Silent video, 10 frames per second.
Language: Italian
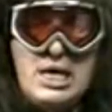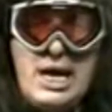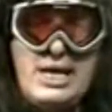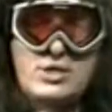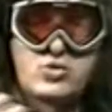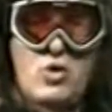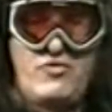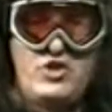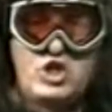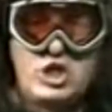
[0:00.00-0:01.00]
e il suo
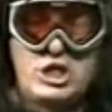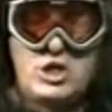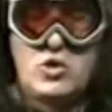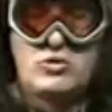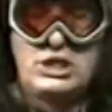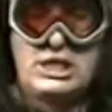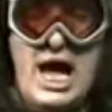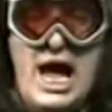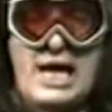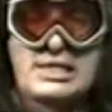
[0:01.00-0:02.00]
vicino di
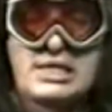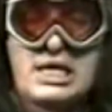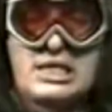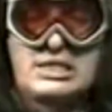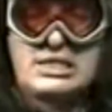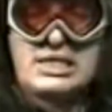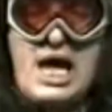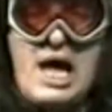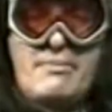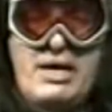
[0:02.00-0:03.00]
casa che si
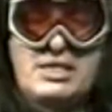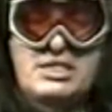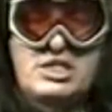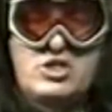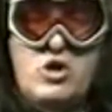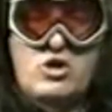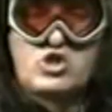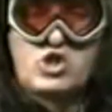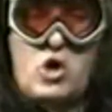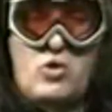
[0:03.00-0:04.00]
chiama il
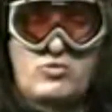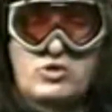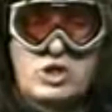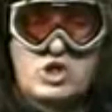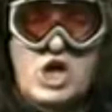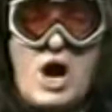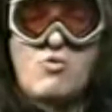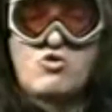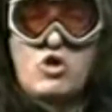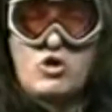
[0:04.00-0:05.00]
signor Jones ha
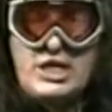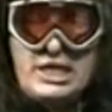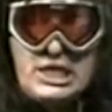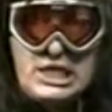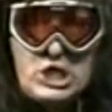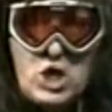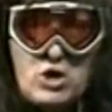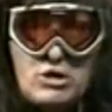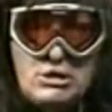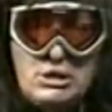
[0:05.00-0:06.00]
un
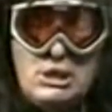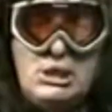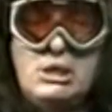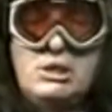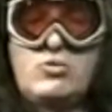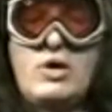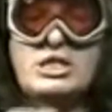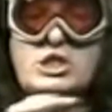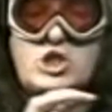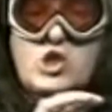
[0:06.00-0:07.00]
coniglio.
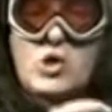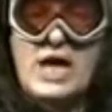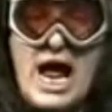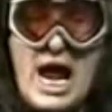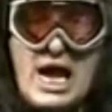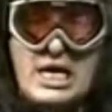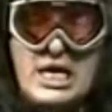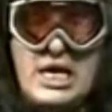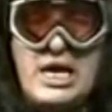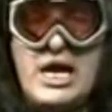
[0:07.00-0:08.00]
Questo
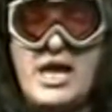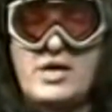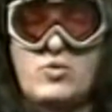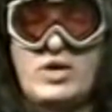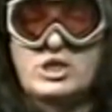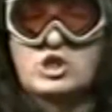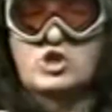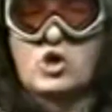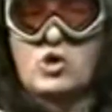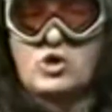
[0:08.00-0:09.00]
cane e
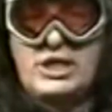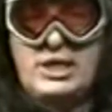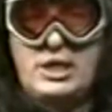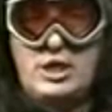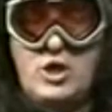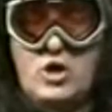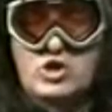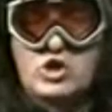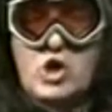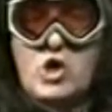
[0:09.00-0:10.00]
questo coniglio
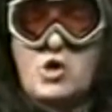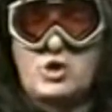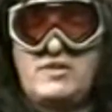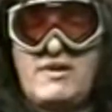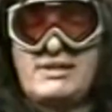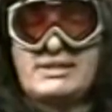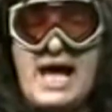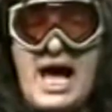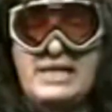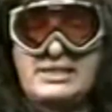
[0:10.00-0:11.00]
sono
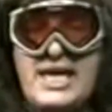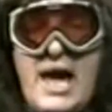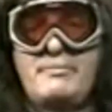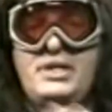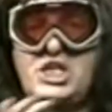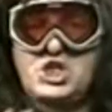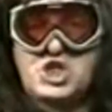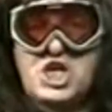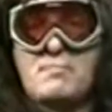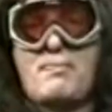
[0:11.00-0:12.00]
diventati
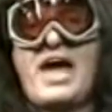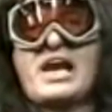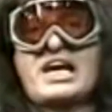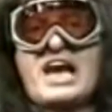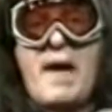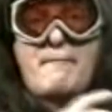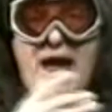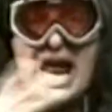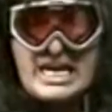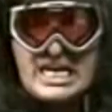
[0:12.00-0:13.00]
amici per la
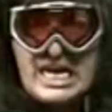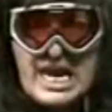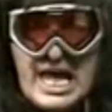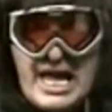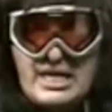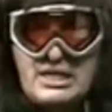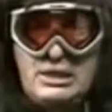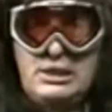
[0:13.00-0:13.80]
pelle,